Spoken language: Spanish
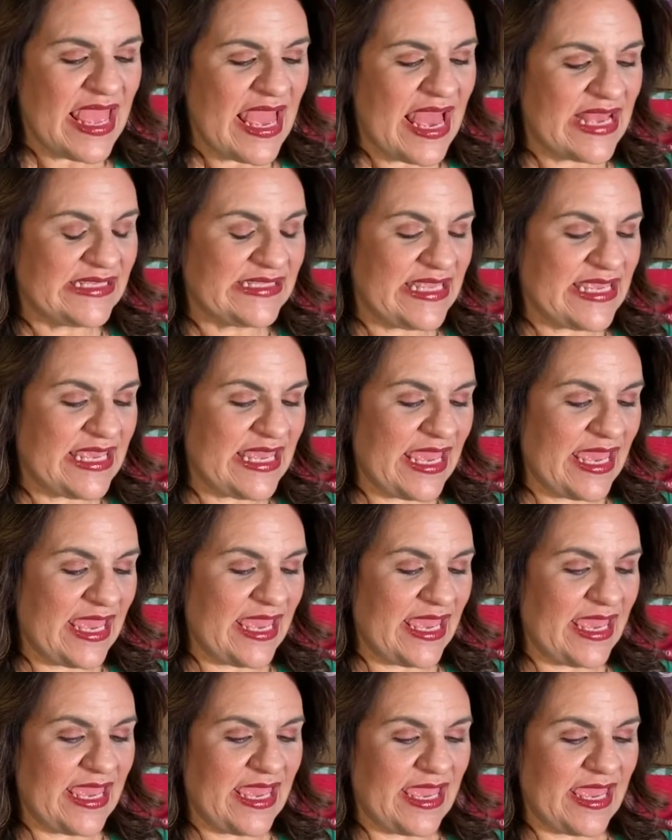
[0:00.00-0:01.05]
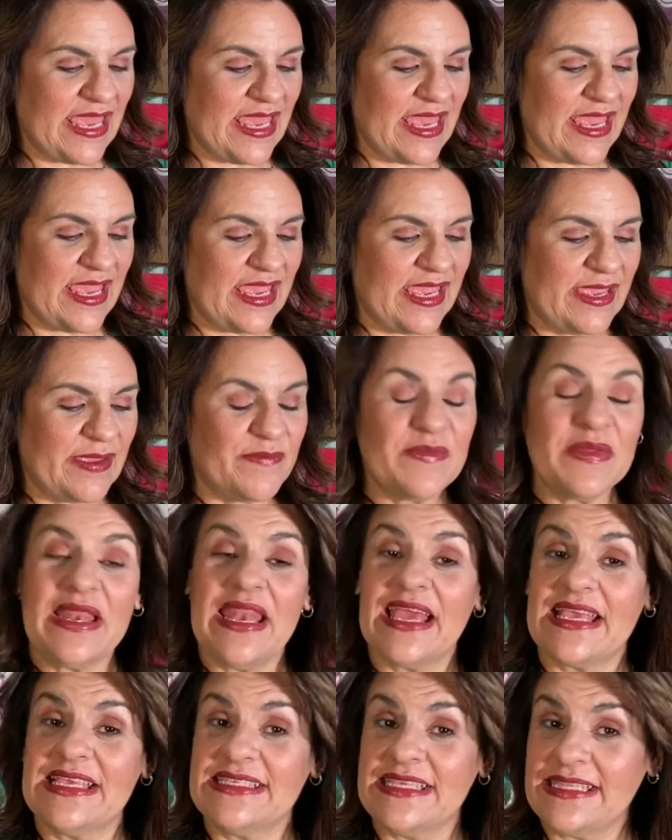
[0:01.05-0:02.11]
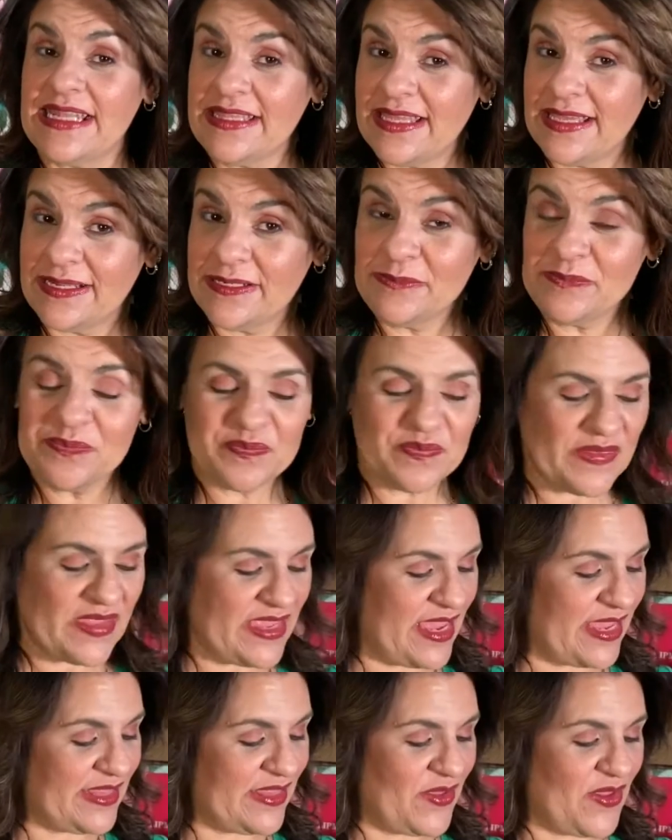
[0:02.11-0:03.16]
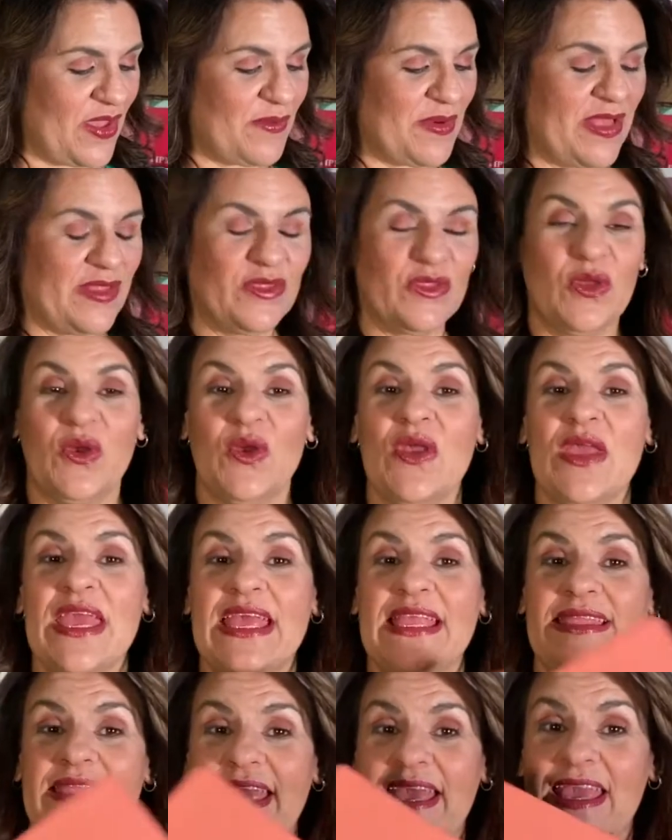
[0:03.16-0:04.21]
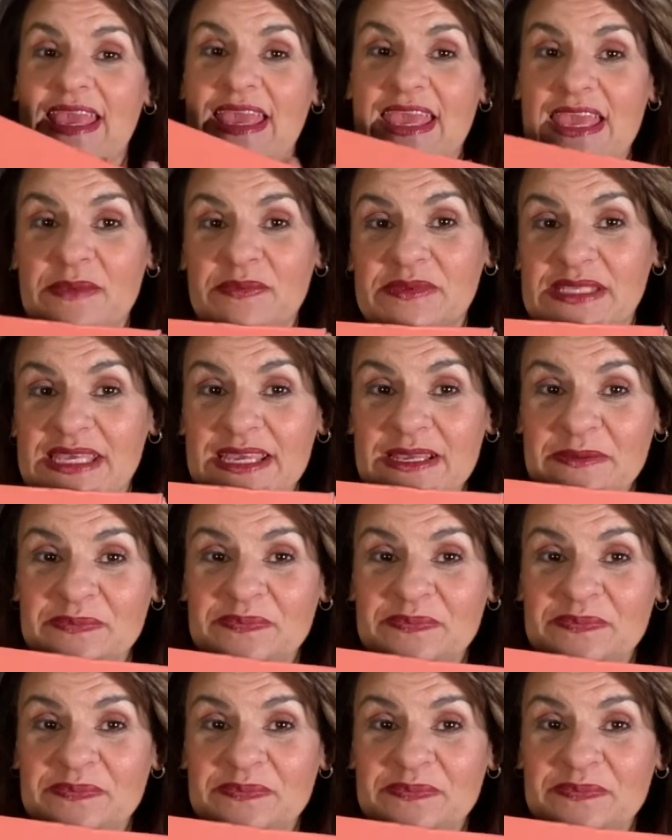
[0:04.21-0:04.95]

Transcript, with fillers: Así que em, la quise tratar y estoy hablando de Ipsy.